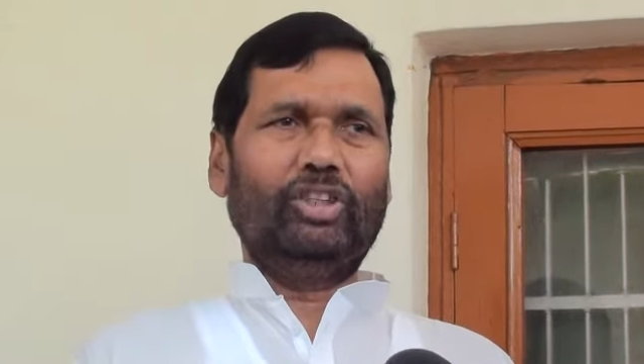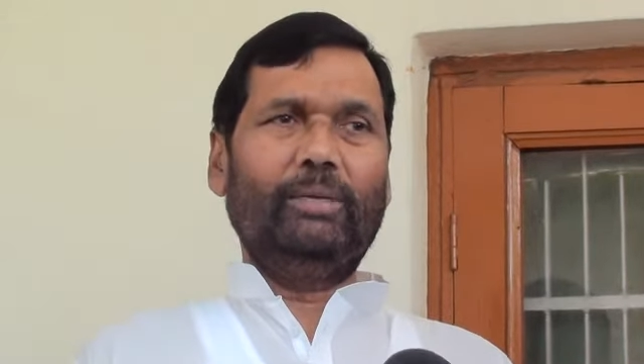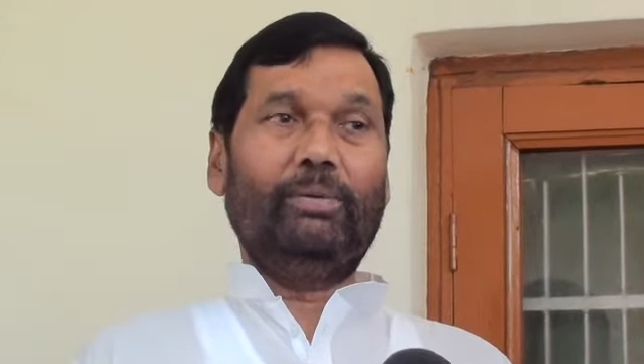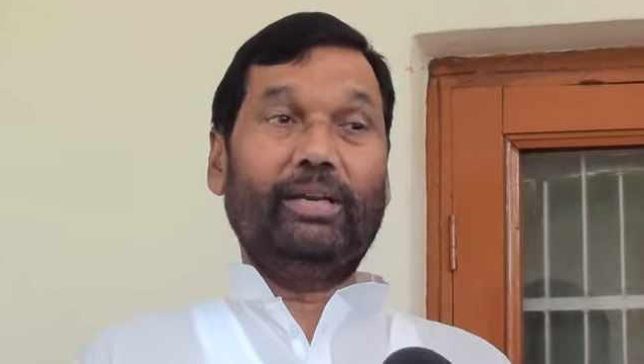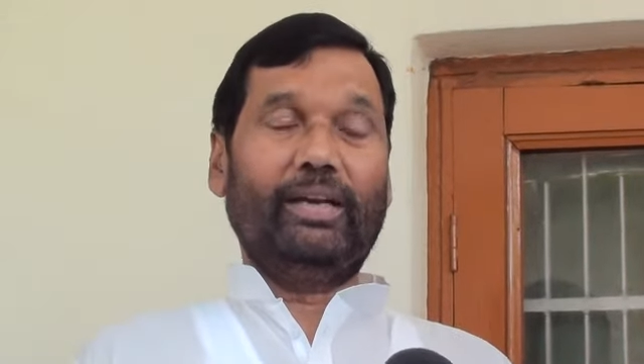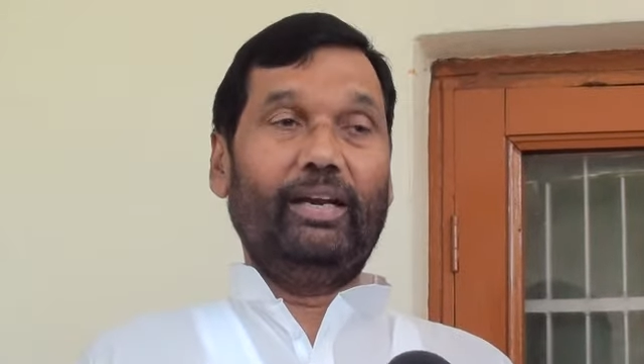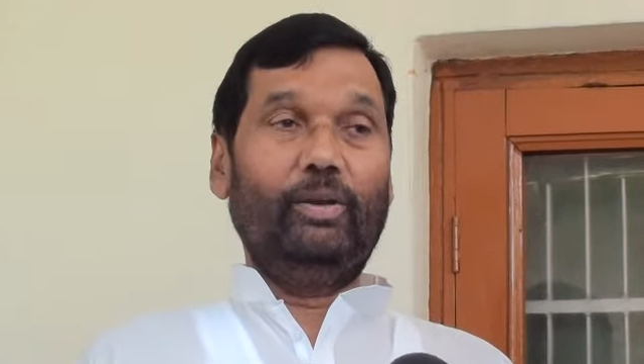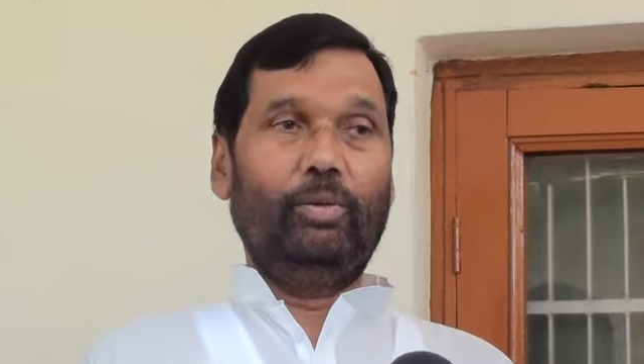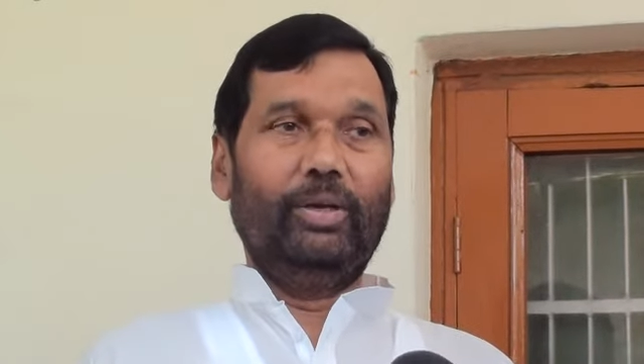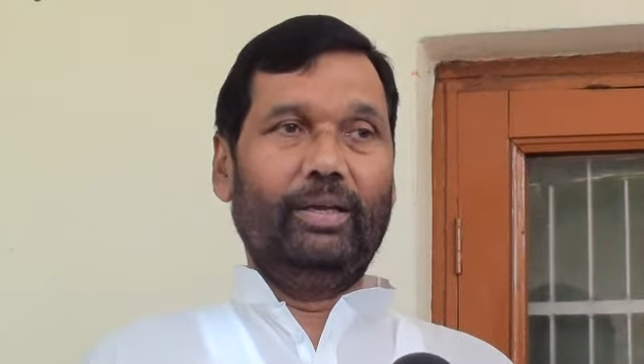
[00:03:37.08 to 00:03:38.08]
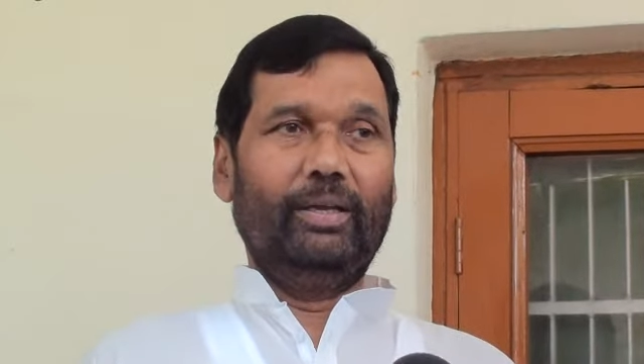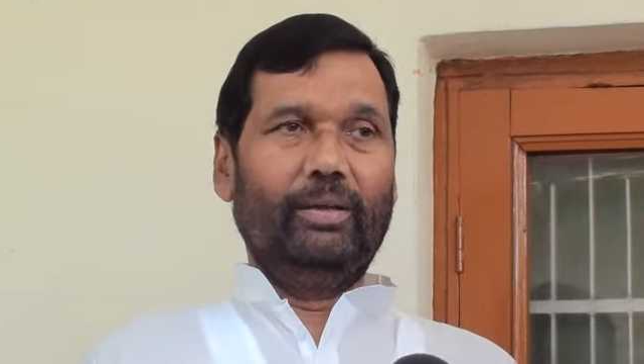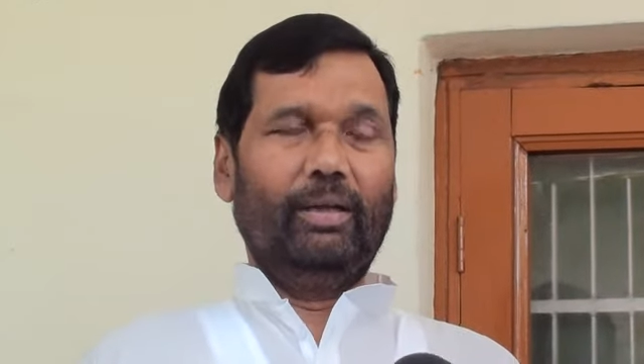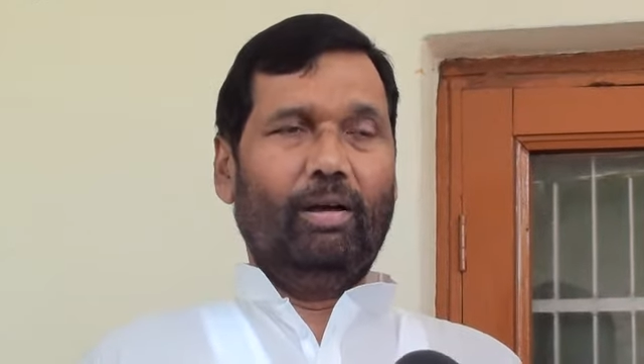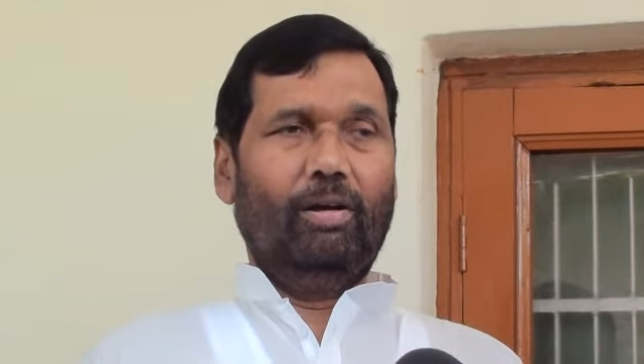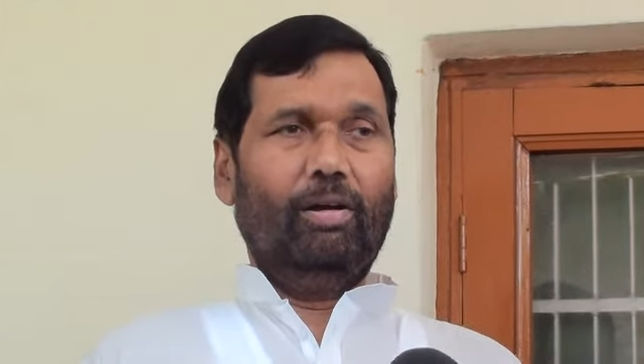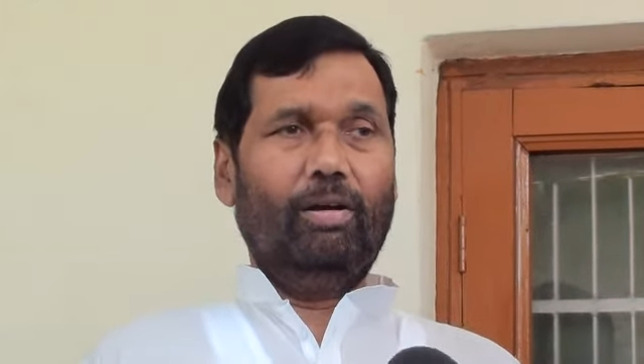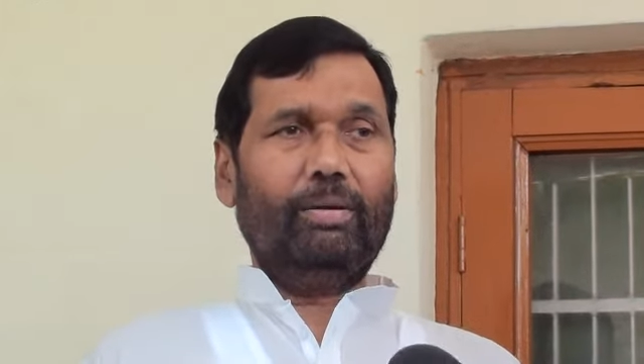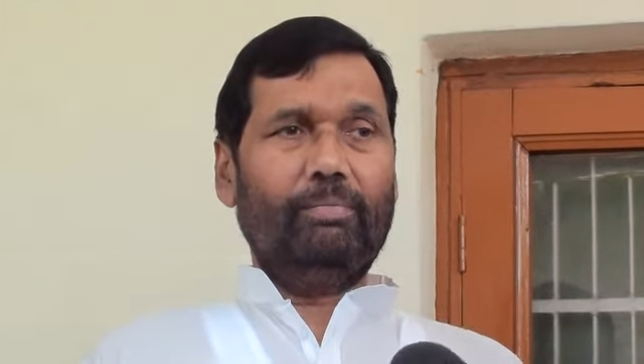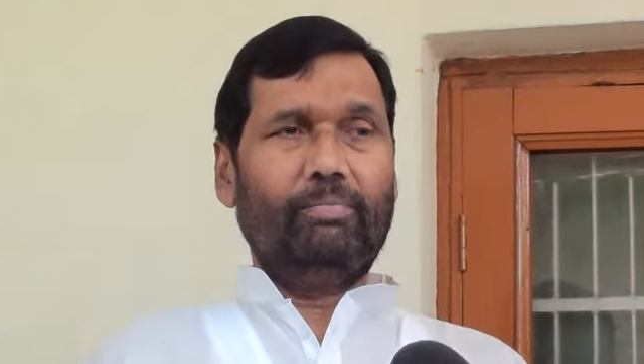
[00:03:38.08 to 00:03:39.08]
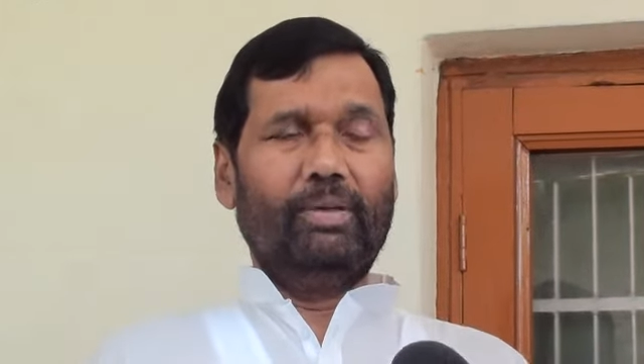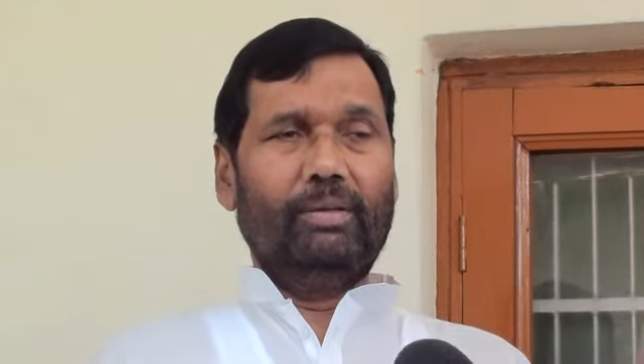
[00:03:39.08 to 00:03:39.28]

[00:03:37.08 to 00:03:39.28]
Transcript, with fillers: इतनी बड़ी रैली हुई और